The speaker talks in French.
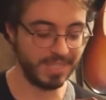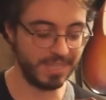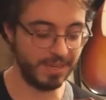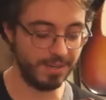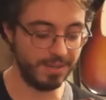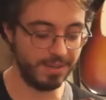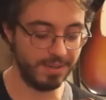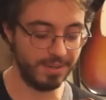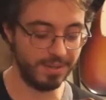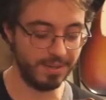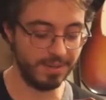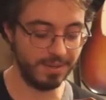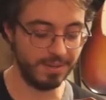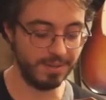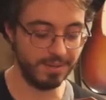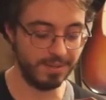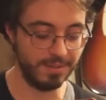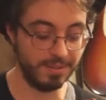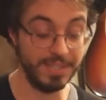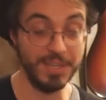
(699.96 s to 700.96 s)

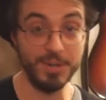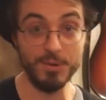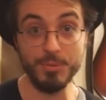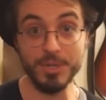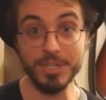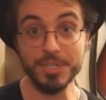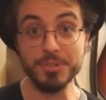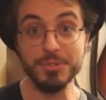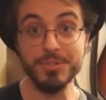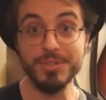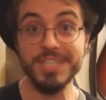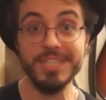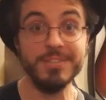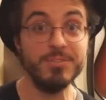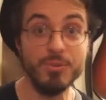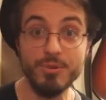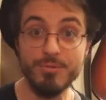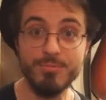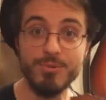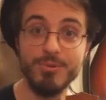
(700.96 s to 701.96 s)
euh, néanmoins, je lis
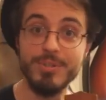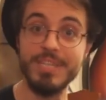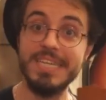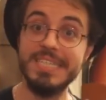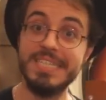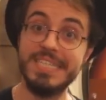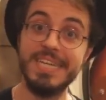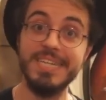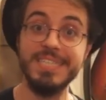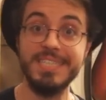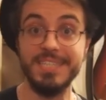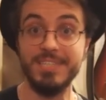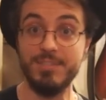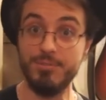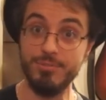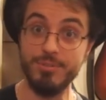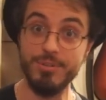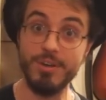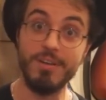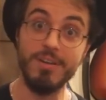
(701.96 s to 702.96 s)
tout le monde, hein, ça c'est
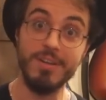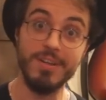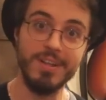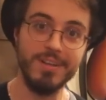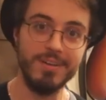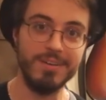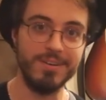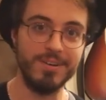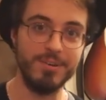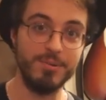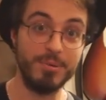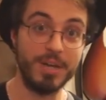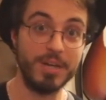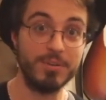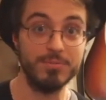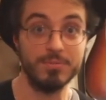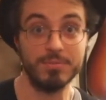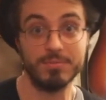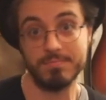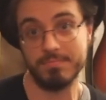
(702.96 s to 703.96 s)
sûr. Euh, par
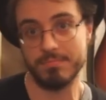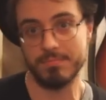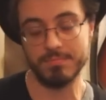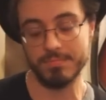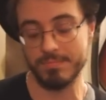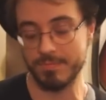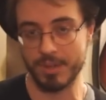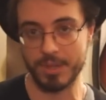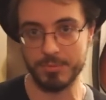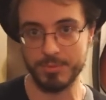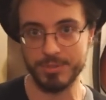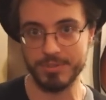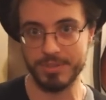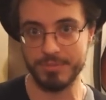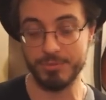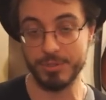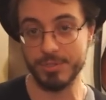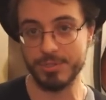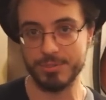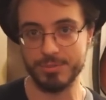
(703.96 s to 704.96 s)
contre, vraiment,
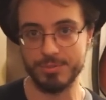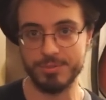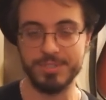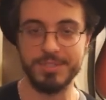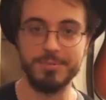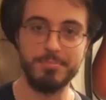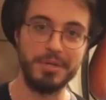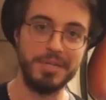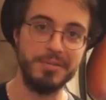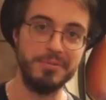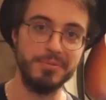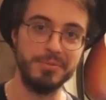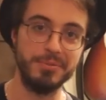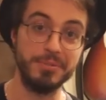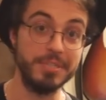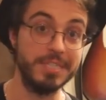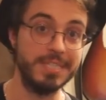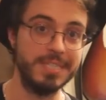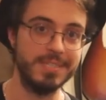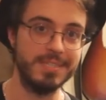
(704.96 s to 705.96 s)
des fois, je n'ai pas le
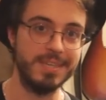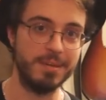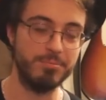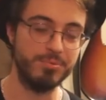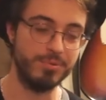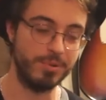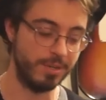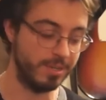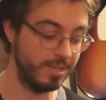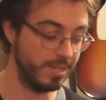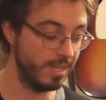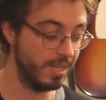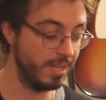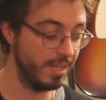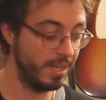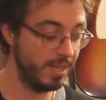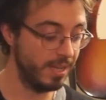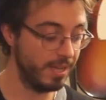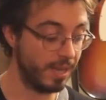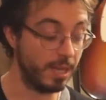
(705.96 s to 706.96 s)
temps nécessaire pour euh,
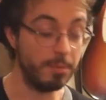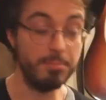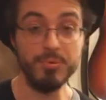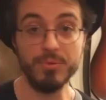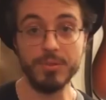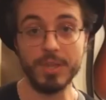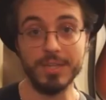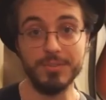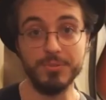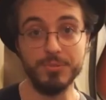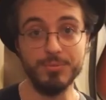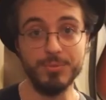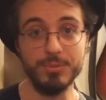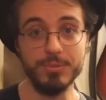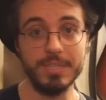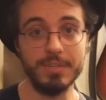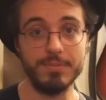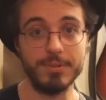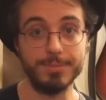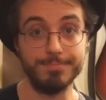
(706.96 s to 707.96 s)
répondre à tout le
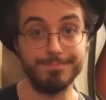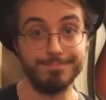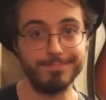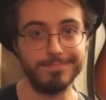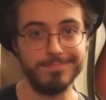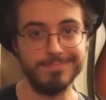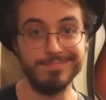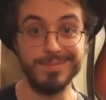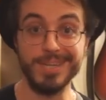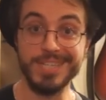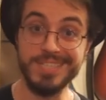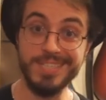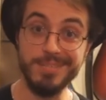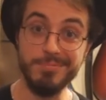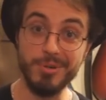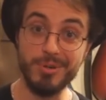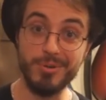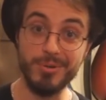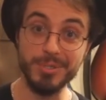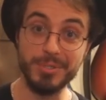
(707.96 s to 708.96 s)
monde. Ah ouais. Merci
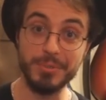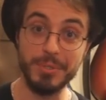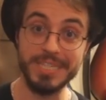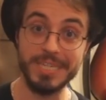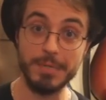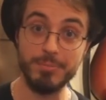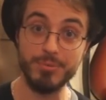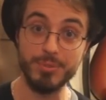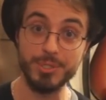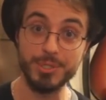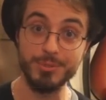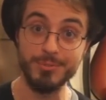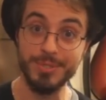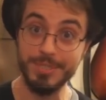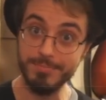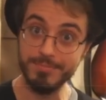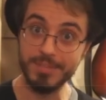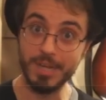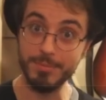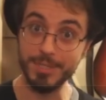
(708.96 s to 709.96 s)
beaucoup en tous les cas pour
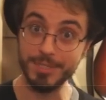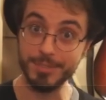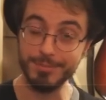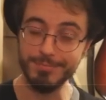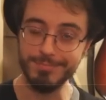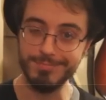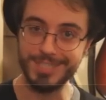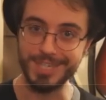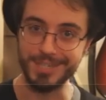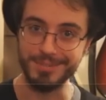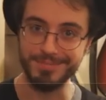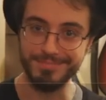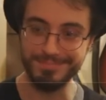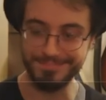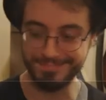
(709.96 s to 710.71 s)
aujourd'hui. À bientôt. Ciao.